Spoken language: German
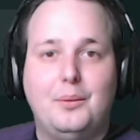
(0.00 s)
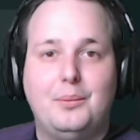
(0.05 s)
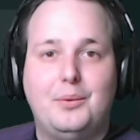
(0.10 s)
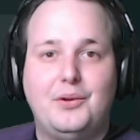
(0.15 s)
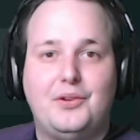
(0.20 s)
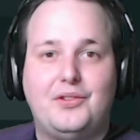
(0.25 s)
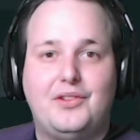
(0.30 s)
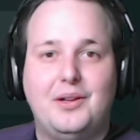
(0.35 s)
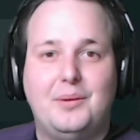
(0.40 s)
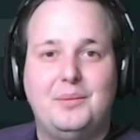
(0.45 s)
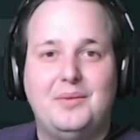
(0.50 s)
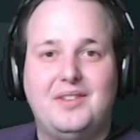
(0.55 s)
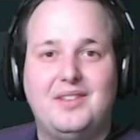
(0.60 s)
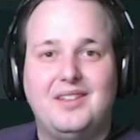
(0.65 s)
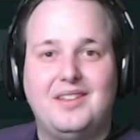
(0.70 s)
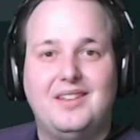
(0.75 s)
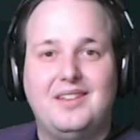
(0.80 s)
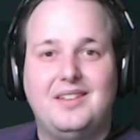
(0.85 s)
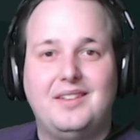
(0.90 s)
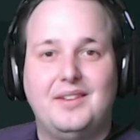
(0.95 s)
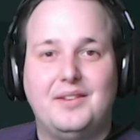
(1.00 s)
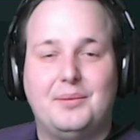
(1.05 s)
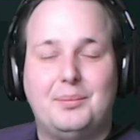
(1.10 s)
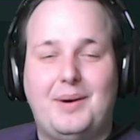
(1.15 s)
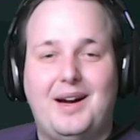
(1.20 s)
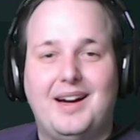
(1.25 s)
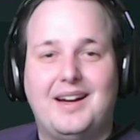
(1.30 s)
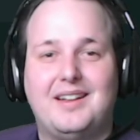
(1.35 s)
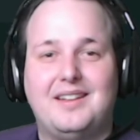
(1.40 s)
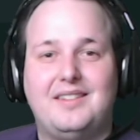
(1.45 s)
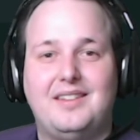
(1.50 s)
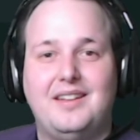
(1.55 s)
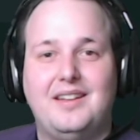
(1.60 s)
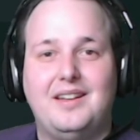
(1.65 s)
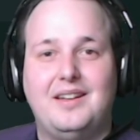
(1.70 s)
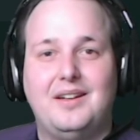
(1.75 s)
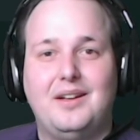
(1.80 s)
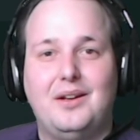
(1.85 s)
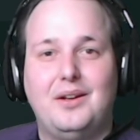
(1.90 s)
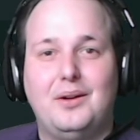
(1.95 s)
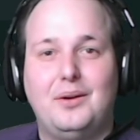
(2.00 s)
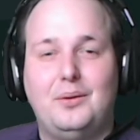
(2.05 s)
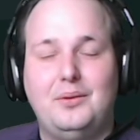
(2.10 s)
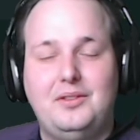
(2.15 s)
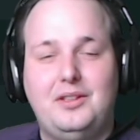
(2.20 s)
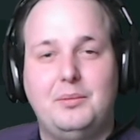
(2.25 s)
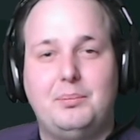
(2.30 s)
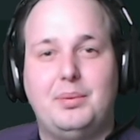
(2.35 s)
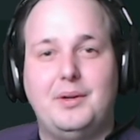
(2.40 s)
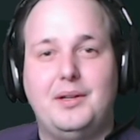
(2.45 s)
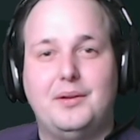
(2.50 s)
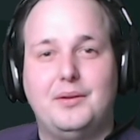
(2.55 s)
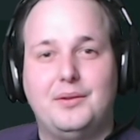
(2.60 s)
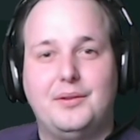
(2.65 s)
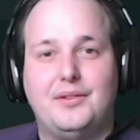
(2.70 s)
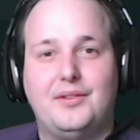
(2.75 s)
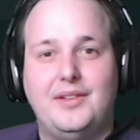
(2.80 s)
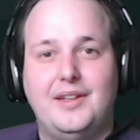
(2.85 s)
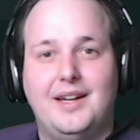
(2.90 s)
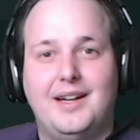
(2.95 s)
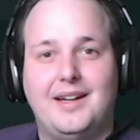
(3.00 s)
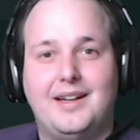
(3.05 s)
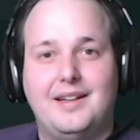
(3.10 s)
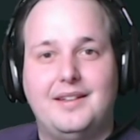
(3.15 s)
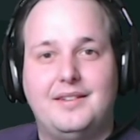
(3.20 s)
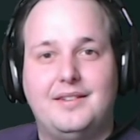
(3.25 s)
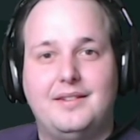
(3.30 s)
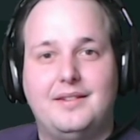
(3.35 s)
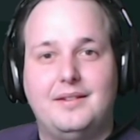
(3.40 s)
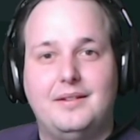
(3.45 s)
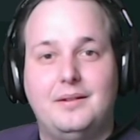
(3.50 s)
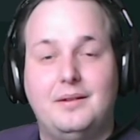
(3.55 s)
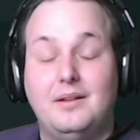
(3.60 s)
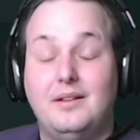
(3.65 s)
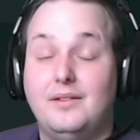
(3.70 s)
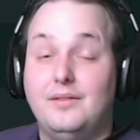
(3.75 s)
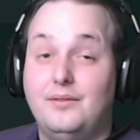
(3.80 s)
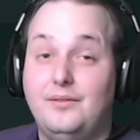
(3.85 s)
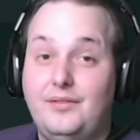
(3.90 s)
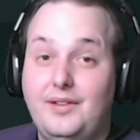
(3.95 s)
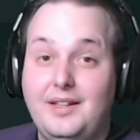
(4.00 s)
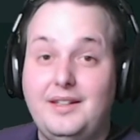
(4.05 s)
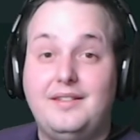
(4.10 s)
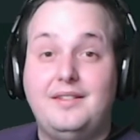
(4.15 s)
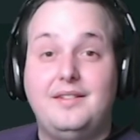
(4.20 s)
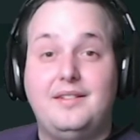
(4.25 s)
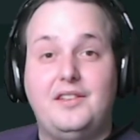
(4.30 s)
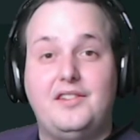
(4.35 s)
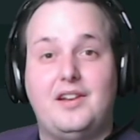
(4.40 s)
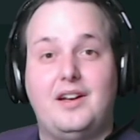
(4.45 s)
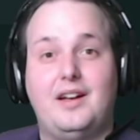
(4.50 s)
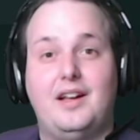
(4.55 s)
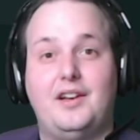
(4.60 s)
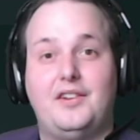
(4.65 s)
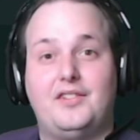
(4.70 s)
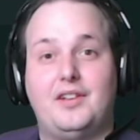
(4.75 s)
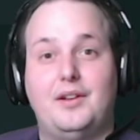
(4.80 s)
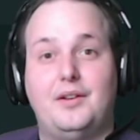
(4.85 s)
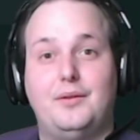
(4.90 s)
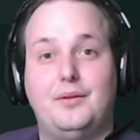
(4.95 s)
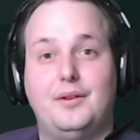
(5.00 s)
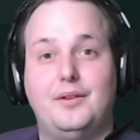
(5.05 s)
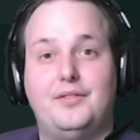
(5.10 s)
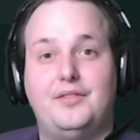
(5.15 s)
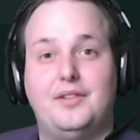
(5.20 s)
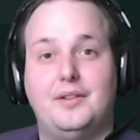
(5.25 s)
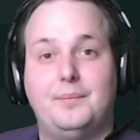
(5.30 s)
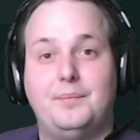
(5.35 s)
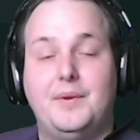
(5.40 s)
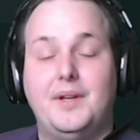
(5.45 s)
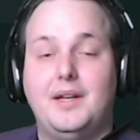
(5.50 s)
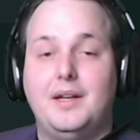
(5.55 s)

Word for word: bestimmt das Marketing und die Bindung zu Ihren Gästen wesentlich erleichtern dürfte.